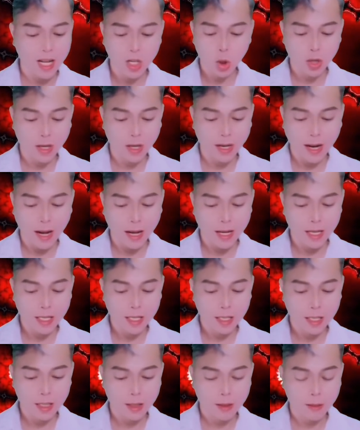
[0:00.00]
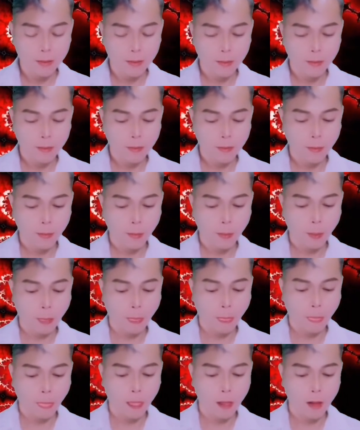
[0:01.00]
Ôn Dương cảm giác chính mình
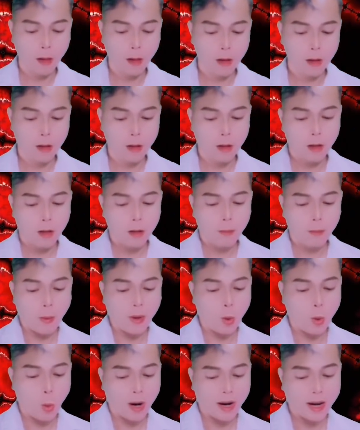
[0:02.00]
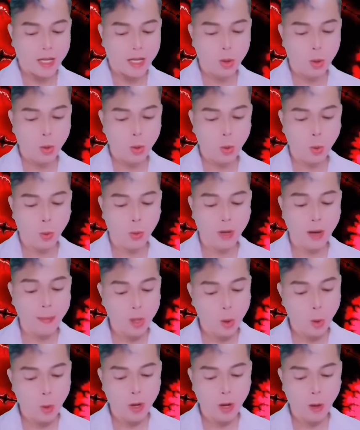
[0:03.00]
tuổi già xế bóng, cứ hệt như
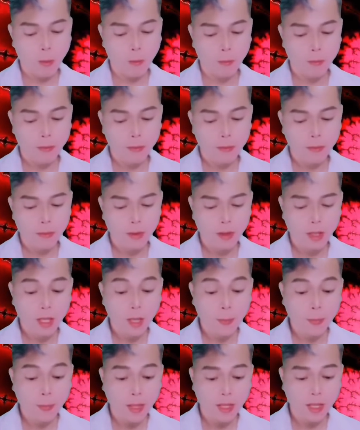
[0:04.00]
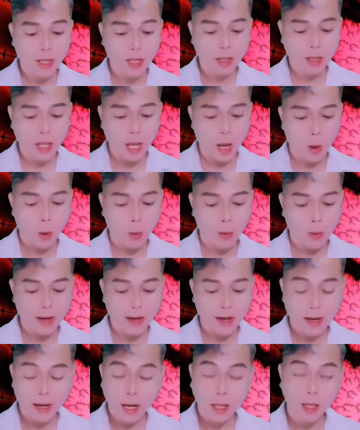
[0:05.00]
một lão niên ngồi đợi thời
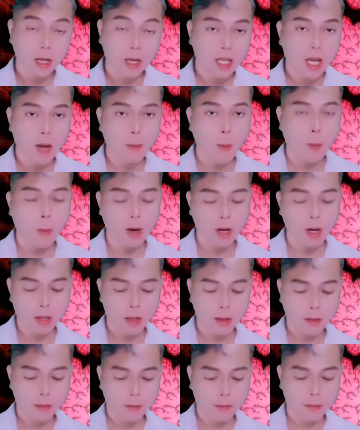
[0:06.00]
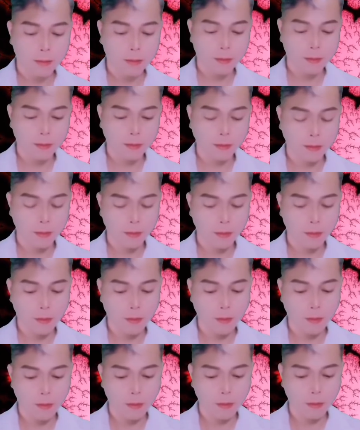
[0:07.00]
gian hay là sự cô đơn,
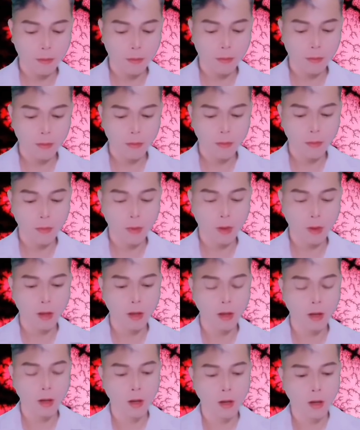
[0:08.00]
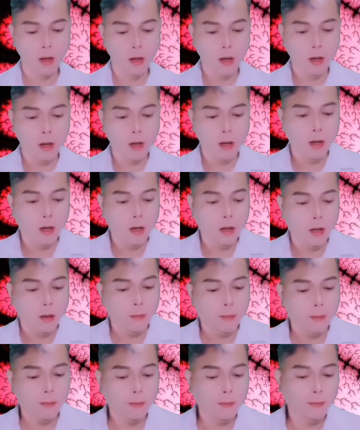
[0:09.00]
xem cái nào sẽ đến trước
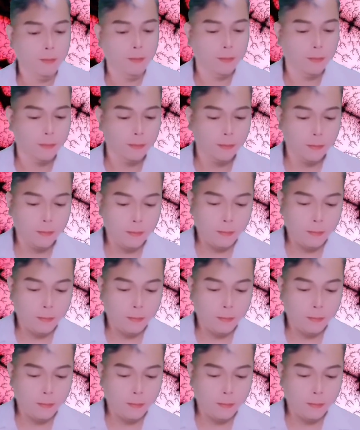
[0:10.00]
lấy đi sinh